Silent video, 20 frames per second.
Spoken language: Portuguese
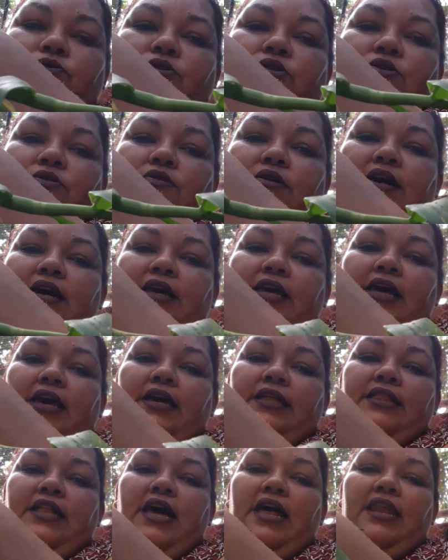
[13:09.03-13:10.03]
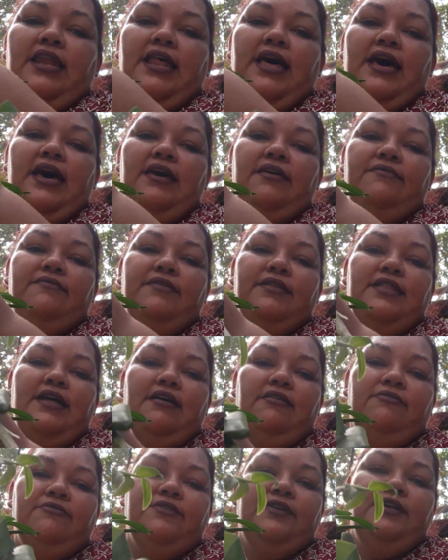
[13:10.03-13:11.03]
Que eu ganhei na live
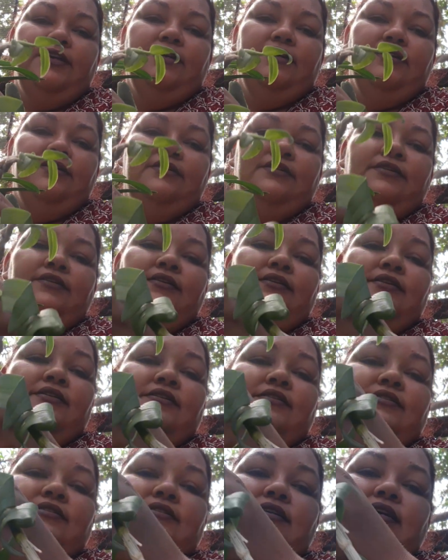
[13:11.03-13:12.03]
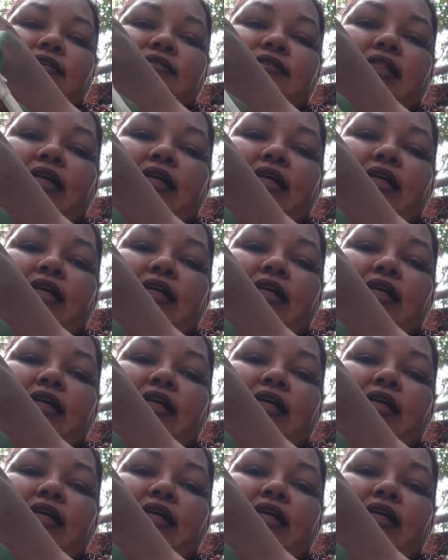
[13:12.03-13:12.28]
da Fran. Vocês